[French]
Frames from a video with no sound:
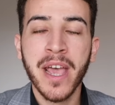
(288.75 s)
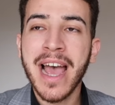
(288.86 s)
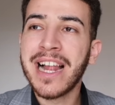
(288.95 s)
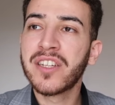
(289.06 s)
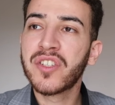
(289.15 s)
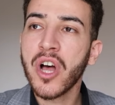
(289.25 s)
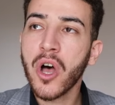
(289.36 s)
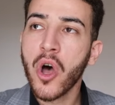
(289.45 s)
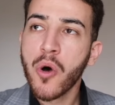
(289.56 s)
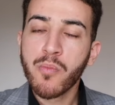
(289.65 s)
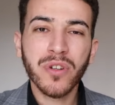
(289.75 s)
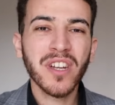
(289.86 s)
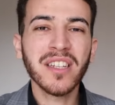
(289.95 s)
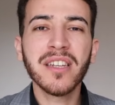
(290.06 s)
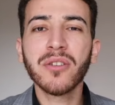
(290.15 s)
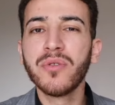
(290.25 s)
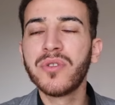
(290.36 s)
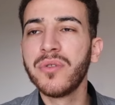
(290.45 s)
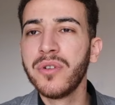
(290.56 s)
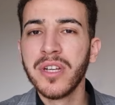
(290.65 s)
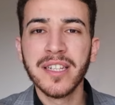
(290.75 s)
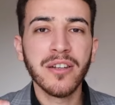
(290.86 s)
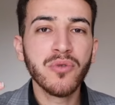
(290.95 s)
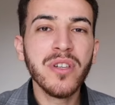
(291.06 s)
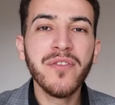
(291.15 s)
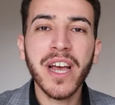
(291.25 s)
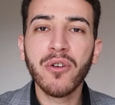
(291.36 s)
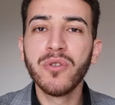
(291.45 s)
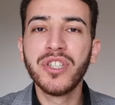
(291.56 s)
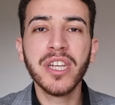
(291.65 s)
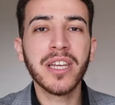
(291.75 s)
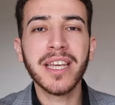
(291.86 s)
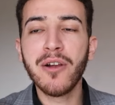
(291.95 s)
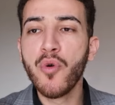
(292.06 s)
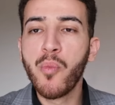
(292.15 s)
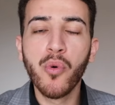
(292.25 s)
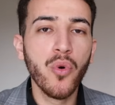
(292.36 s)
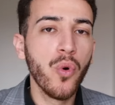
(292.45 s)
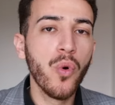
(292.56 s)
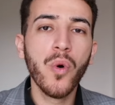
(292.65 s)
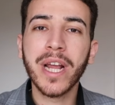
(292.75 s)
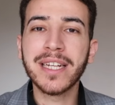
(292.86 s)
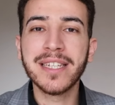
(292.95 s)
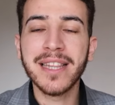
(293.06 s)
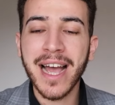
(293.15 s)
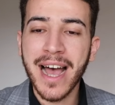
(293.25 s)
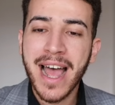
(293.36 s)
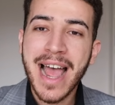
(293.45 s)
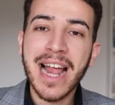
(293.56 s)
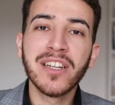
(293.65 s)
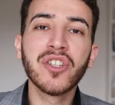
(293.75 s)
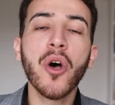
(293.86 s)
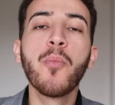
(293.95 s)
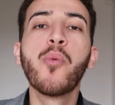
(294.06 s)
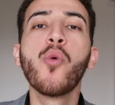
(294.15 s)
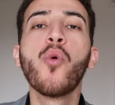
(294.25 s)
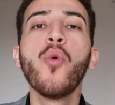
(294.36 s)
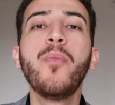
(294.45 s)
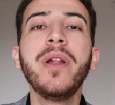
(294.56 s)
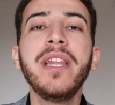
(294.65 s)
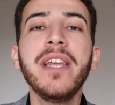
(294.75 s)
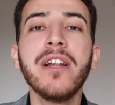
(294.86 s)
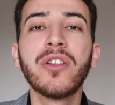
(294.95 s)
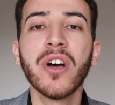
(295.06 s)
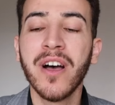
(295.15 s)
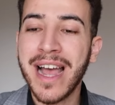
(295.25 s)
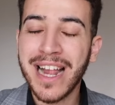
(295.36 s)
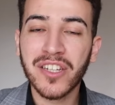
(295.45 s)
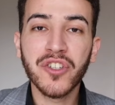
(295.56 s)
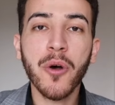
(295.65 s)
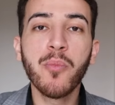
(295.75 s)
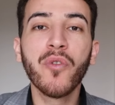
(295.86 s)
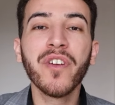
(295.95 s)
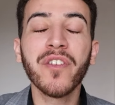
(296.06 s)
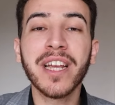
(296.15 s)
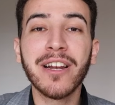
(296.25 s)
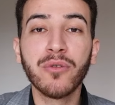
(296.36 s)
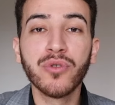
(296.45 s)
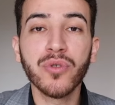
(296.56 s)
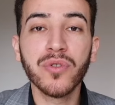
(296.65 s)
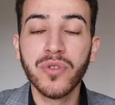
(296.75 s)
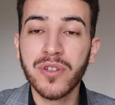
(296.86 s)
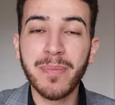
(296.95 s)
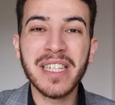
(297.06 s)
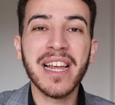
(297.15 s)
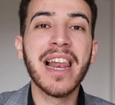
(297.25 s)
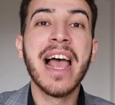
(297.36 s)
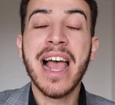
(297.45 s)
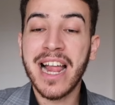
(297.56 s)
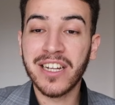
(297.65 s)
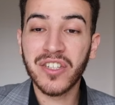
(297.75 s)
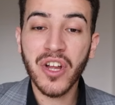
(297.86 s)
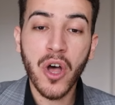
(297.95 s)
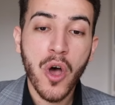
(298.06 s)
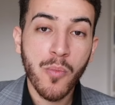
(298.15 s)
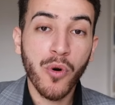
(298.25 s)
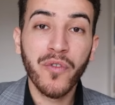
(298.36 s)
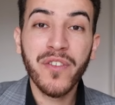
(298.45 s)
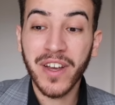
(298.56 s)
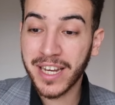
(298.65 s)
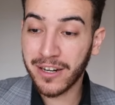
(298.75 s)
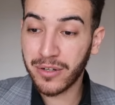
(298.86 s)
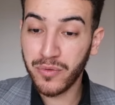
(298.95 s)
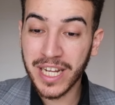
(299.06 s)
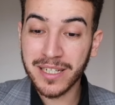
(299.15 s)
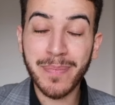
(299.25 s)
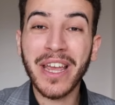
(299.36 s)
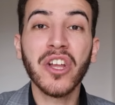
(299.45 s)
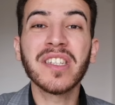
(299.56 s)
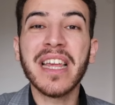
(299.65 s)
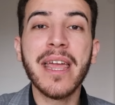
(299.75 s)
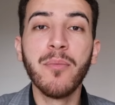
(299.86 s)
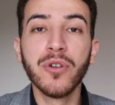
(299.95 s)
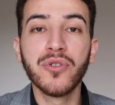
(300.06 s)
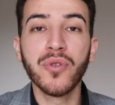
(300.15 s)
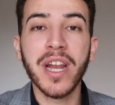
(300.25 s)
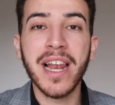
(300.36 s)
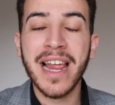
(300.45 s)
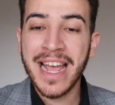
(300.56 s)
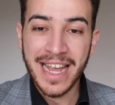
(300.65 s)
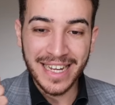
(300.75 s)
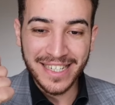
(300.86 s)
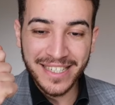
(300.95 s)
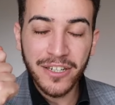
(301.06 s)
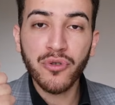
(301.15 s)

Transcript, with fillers: Elle sort pour sortir de ce, cet univers logique qu'est le boulot, etc. Elle sort pour oublier le temps. Elle sort pour vivre quelque chose de spécial. Elle sort pour vivre une expérience émotionnelle. Et si